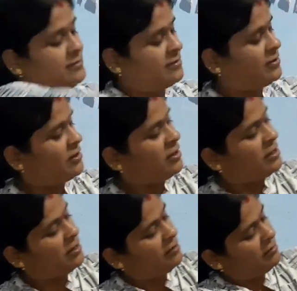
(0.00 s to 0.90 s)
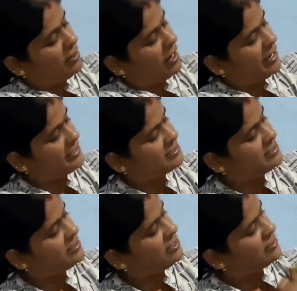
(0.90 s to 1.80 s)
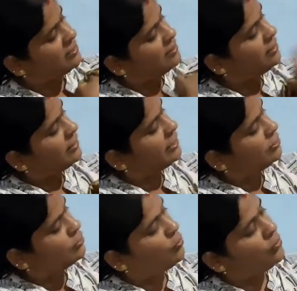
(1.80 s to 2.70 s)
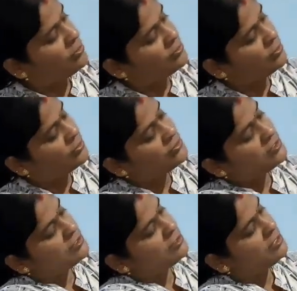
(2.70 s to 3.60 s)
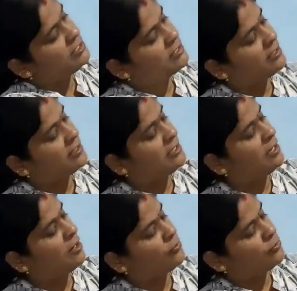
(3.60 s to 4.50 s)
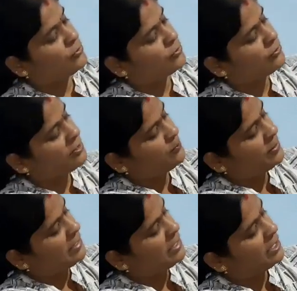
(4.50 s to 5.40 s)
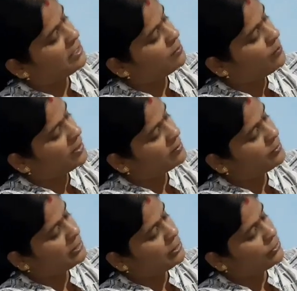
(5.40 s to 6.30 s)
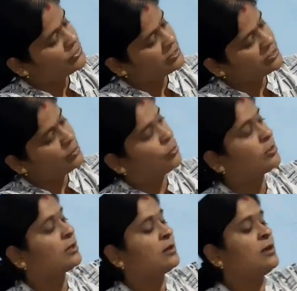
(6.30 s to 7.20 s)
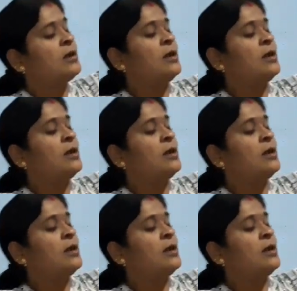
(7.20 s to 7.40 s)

కలర్ పైన గోల్డ్ కలర్తో డిజైన్ వచ్చేసి వచ్చేసి పళ్ళు వచ్చేసి మనకి పింక్ అండ్ గోల్డ్ కలర్లో వచ్చిందండి